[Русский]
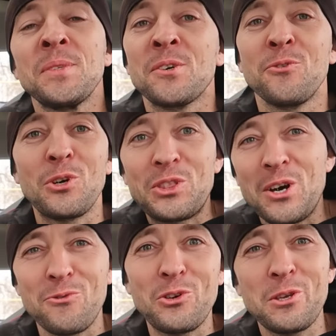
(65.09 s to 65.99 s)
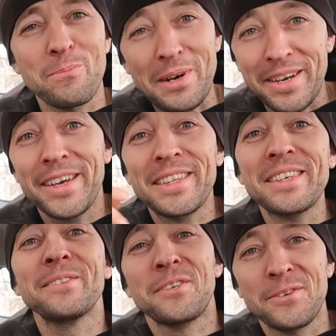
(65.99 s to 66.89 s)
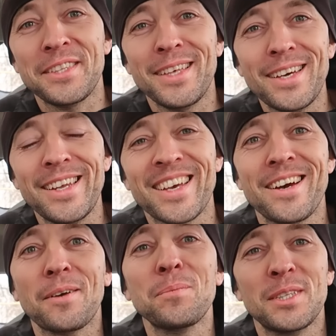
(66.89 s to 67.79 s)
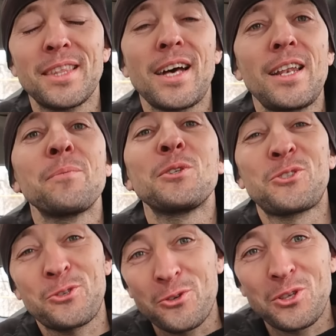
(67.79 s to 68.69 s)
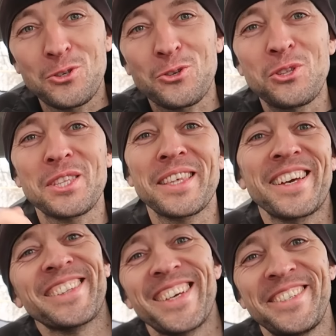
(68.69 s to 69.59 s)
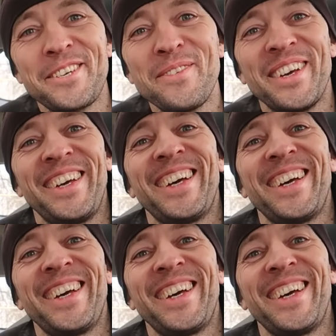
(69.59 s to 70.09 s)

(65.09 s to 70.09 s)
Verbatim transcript: вот, наводим порядки, вы видали, как мы дали, мы сегодня еще не так дадим,